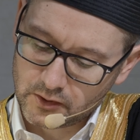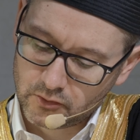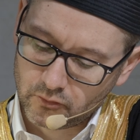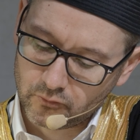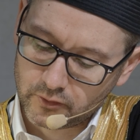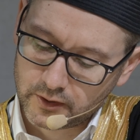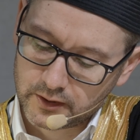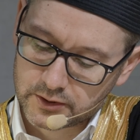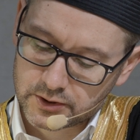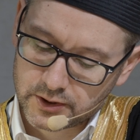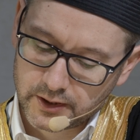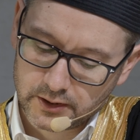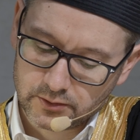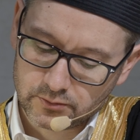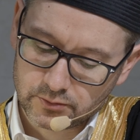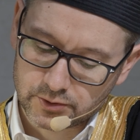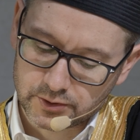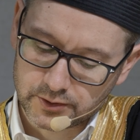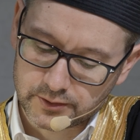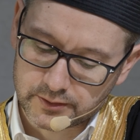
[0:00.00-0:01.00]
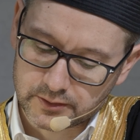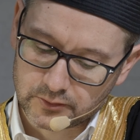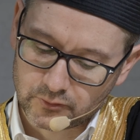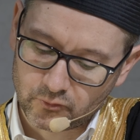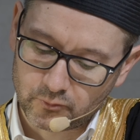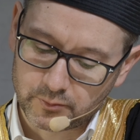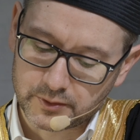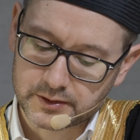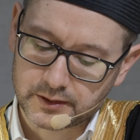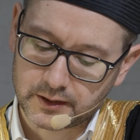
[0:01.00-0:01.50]
выражающийся
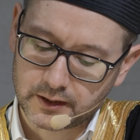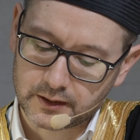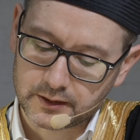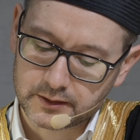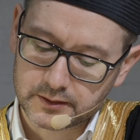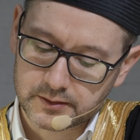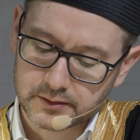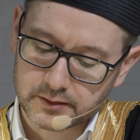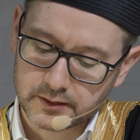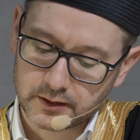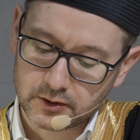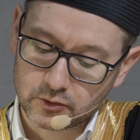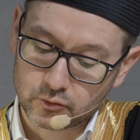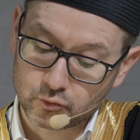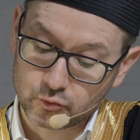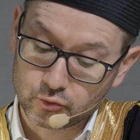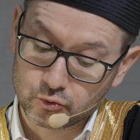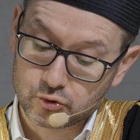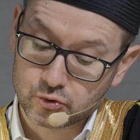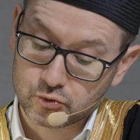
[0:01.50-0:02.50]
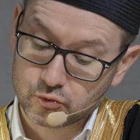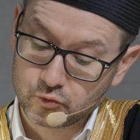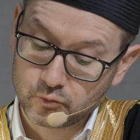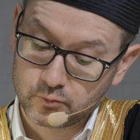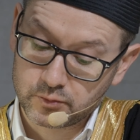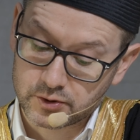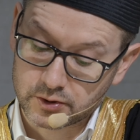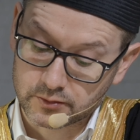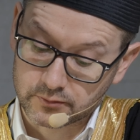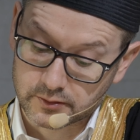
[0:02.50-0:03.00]
в бескорыстной
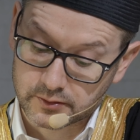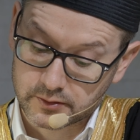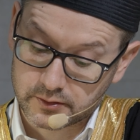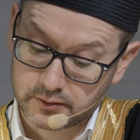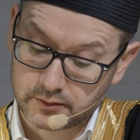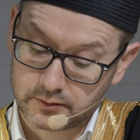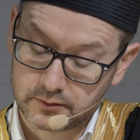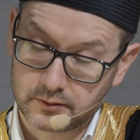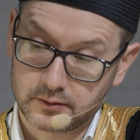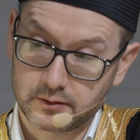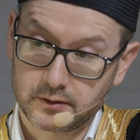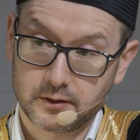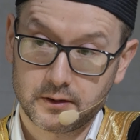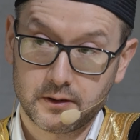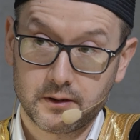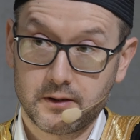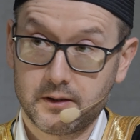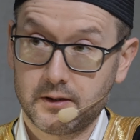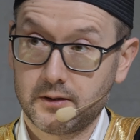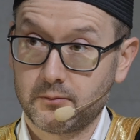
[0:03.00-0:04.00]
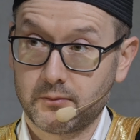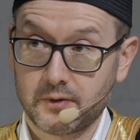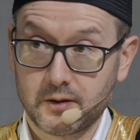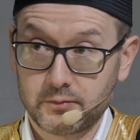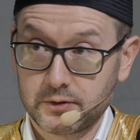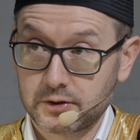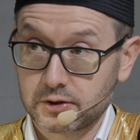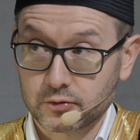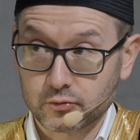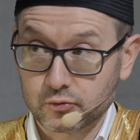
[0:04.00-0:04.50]
уступчивости. Мы
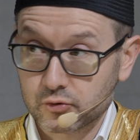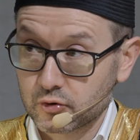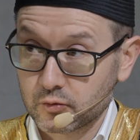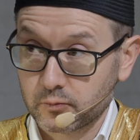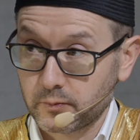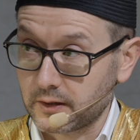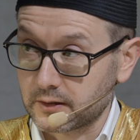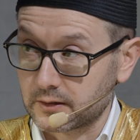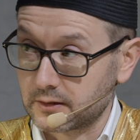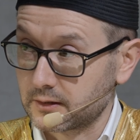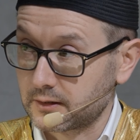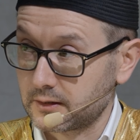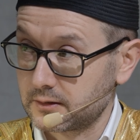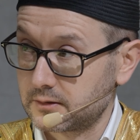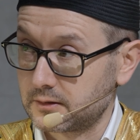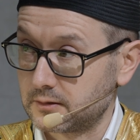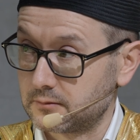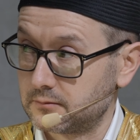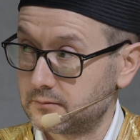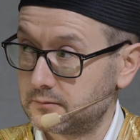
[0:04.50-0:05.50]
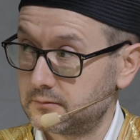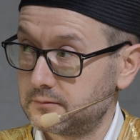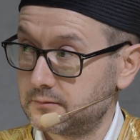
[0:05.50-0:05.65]
обычно уступать не хотим.